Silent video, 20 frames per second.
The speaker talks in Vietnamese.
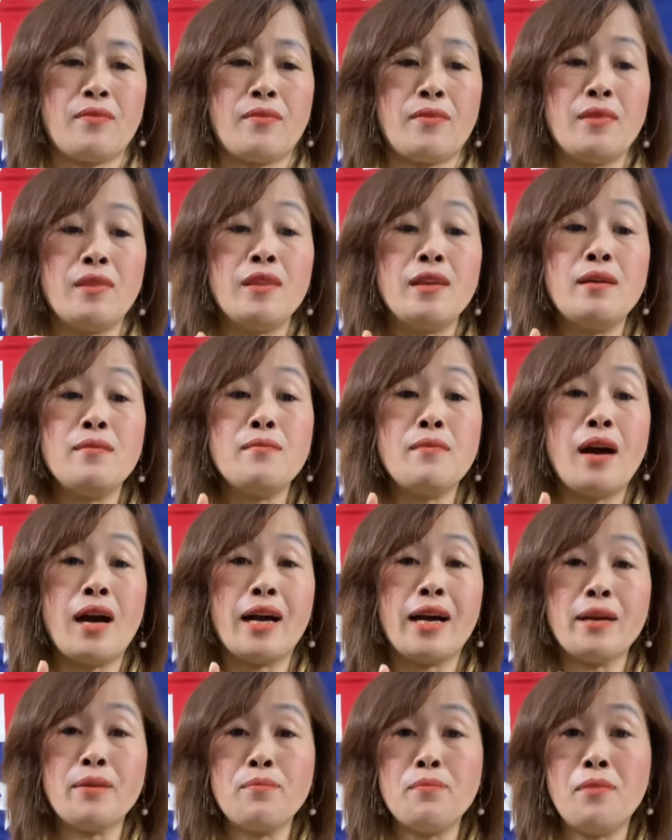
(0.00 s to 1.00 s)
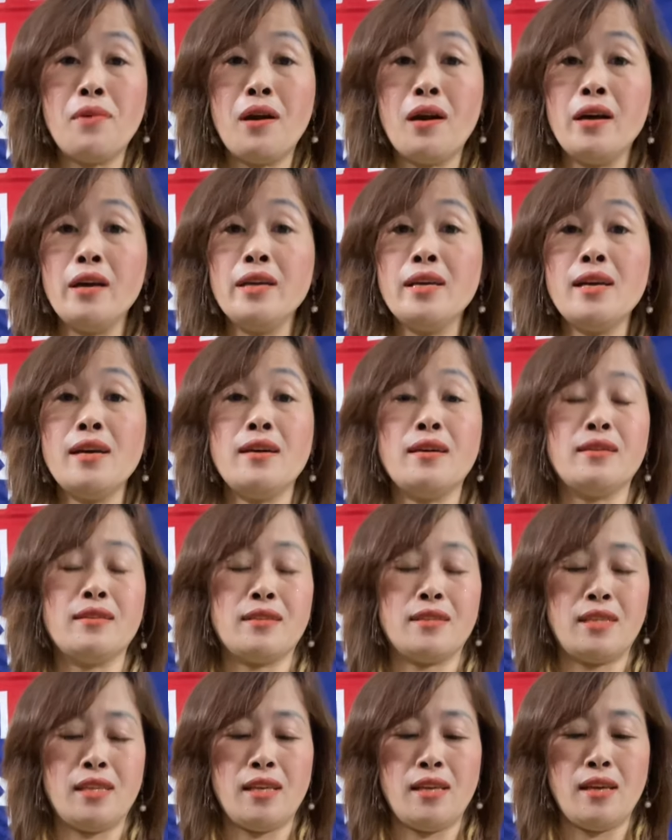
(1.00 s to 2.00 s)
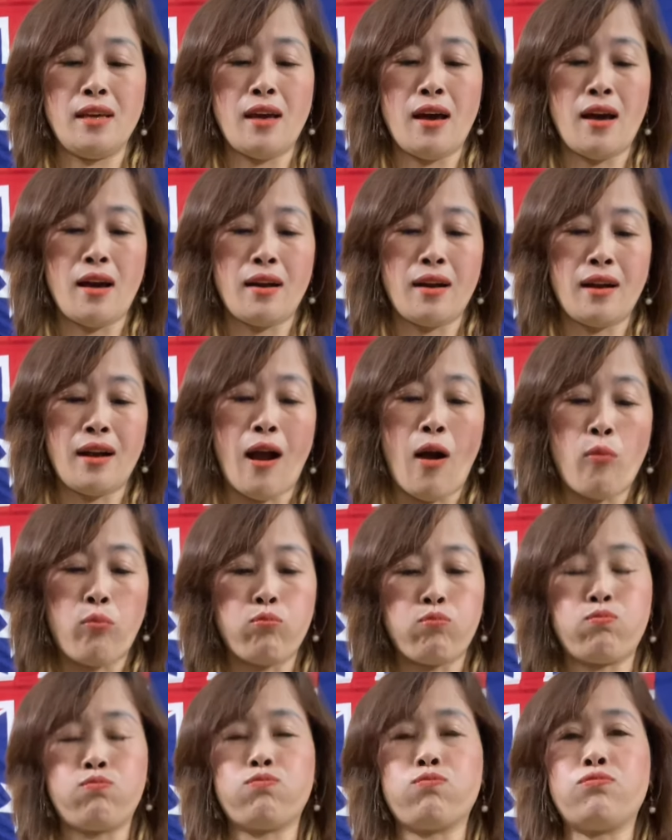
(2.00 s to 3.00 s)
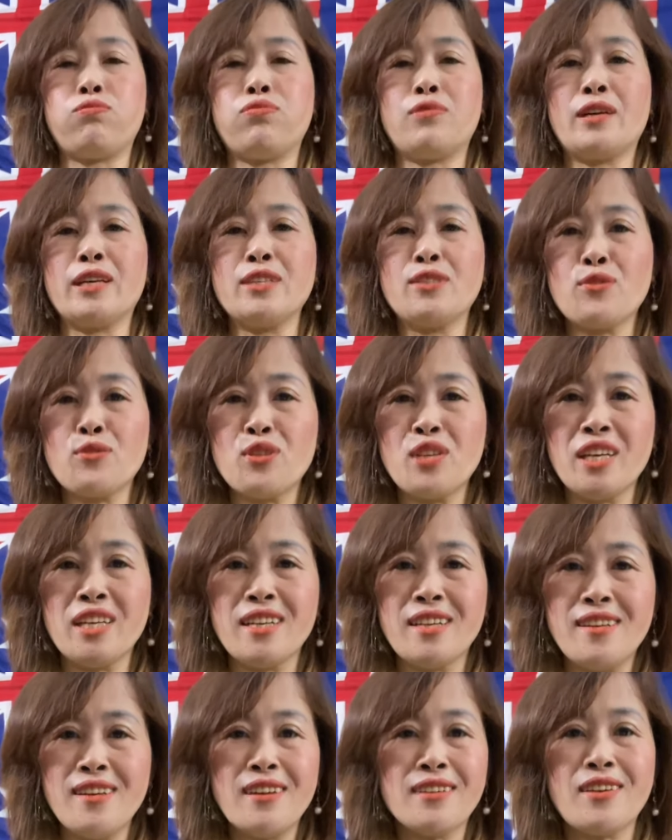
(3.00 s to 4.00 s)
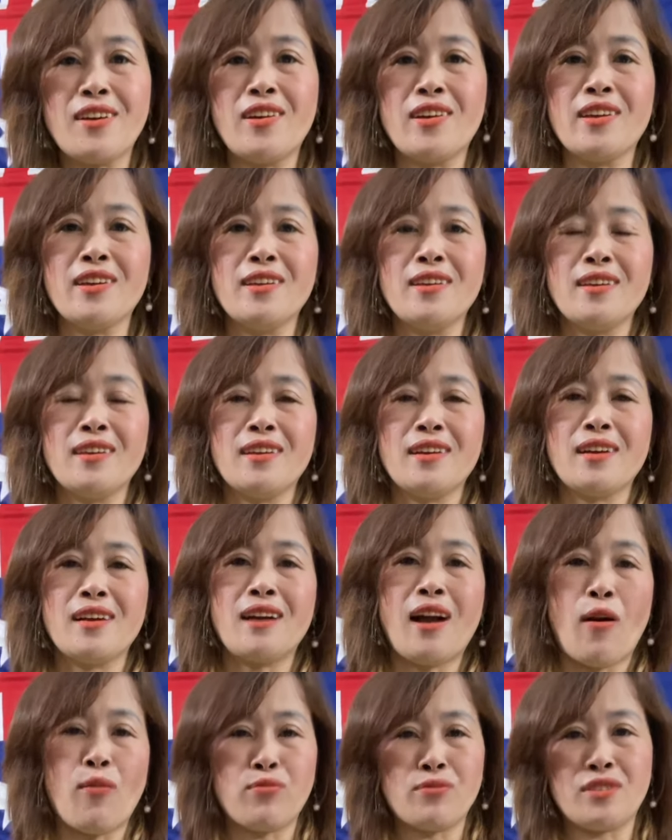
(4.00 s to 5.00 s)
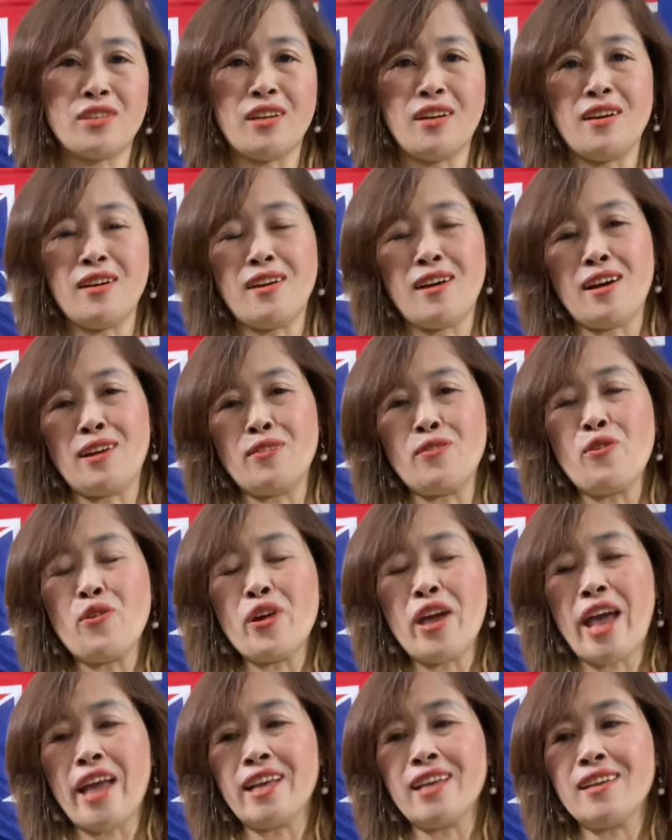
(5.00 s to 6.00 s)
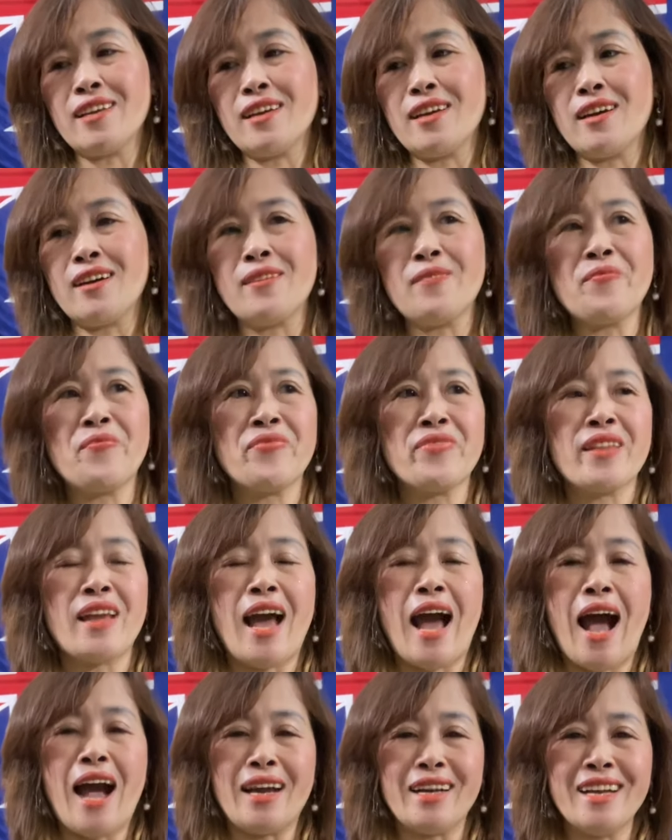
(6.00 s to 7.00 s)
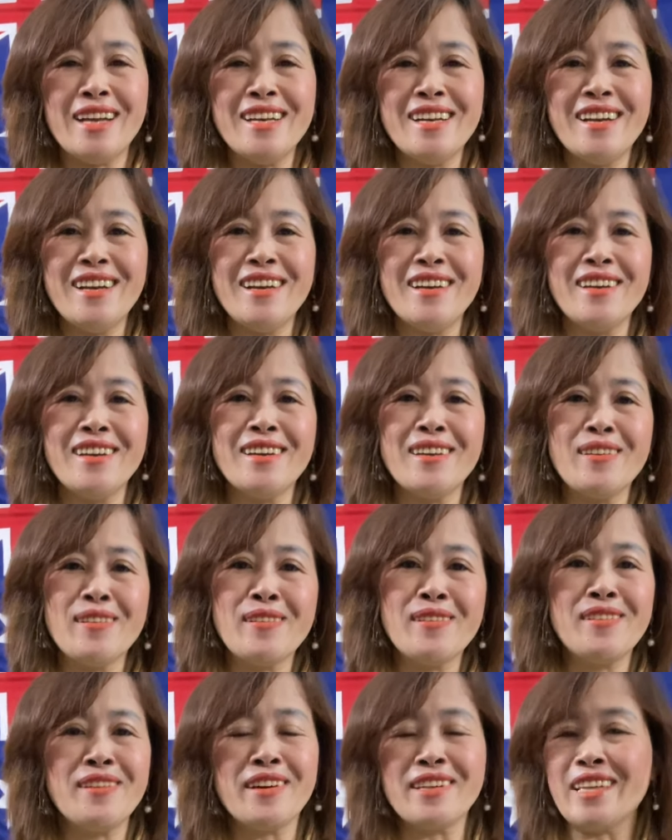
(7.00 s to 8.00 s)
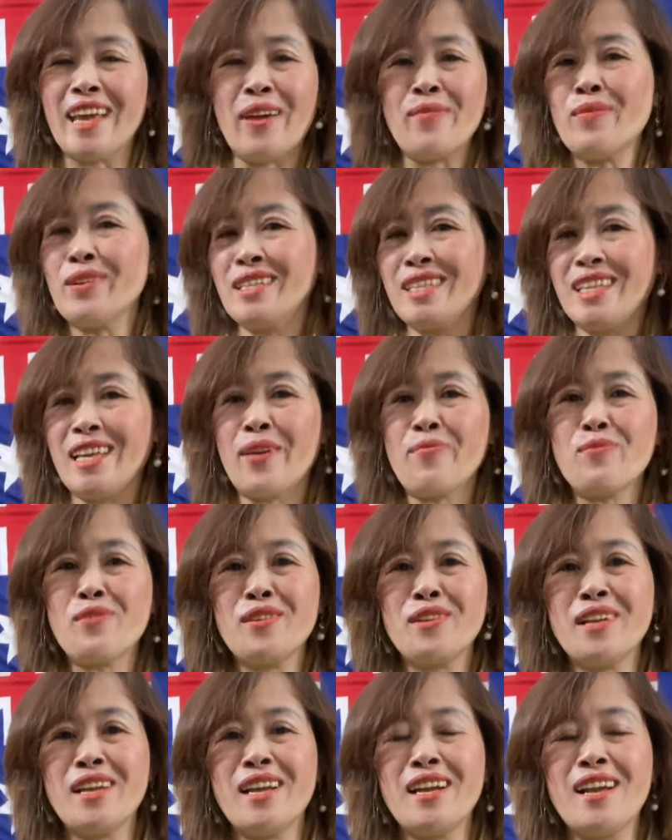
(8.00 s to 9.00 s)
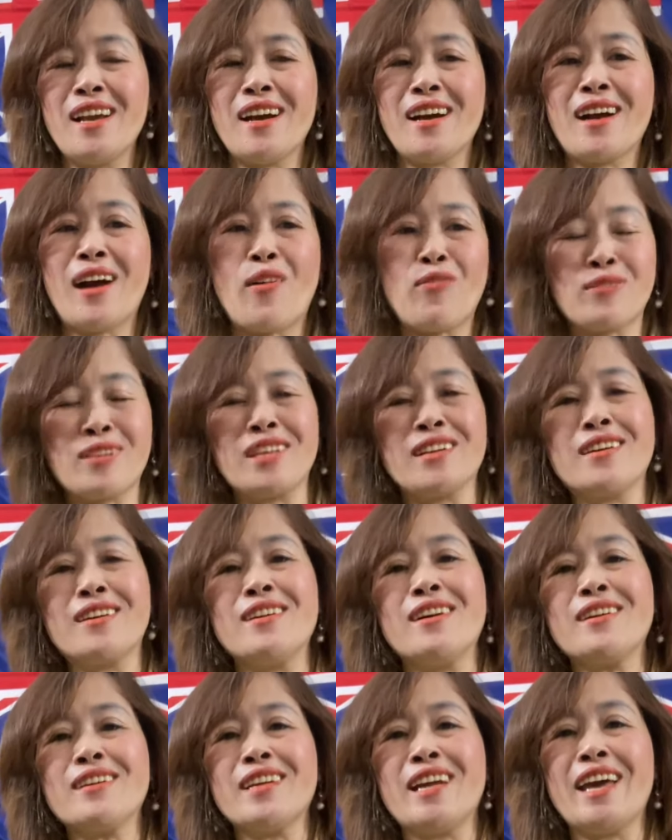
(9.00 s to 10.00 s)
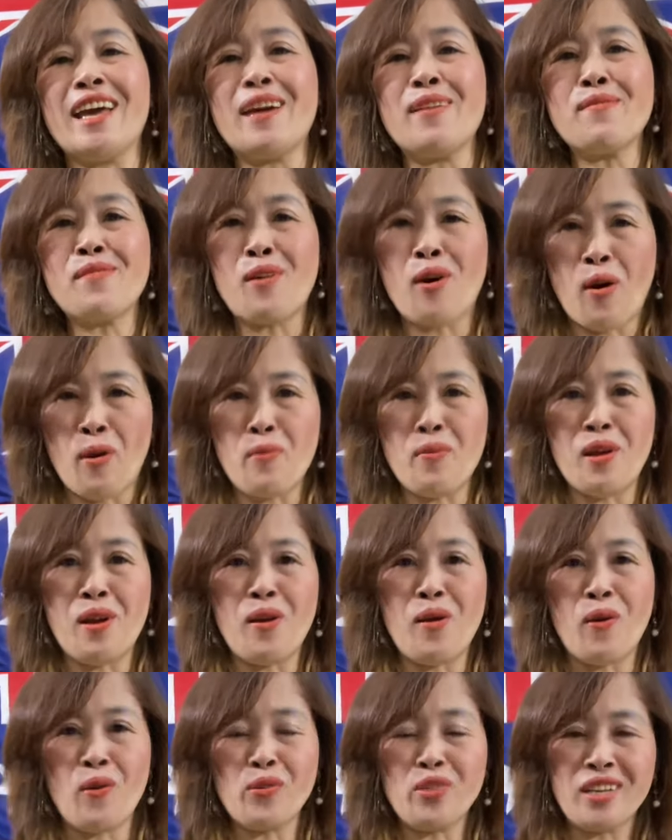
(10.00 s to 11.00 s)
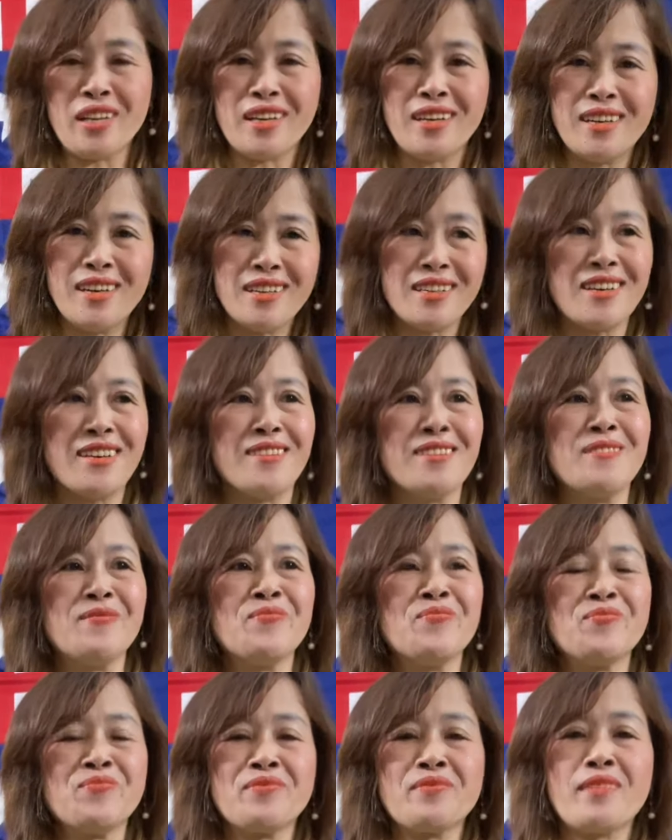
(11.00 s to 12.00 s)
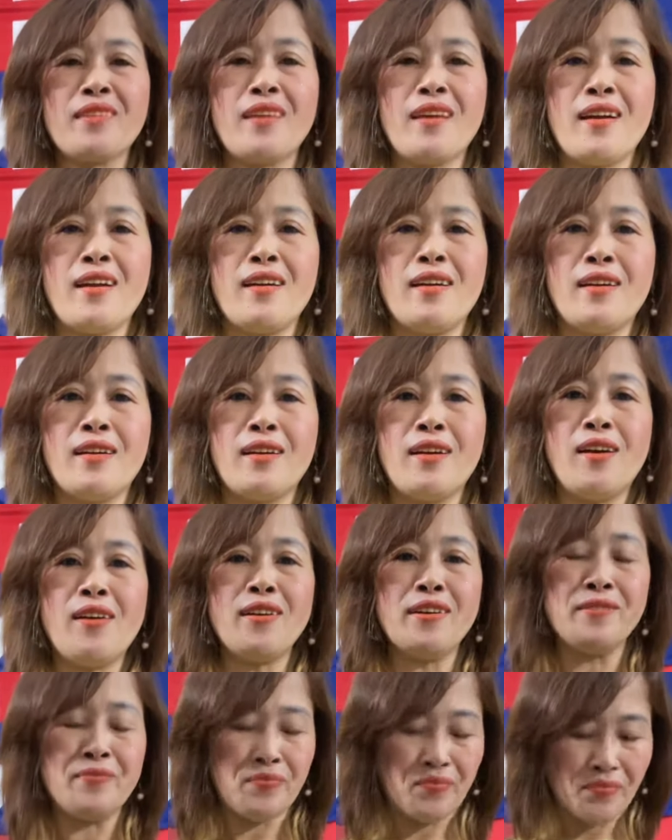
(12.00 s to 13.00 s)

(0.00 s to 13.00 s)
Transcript: nhưng mà khách mới thì uh, cọc cái số tiền cước thôi cọc sợ đôi anh uh, hàng đến nơi người chảy mất dép cho nên là cọc tiền cước để em khỏi bị lỗ tiền cước thôi rồi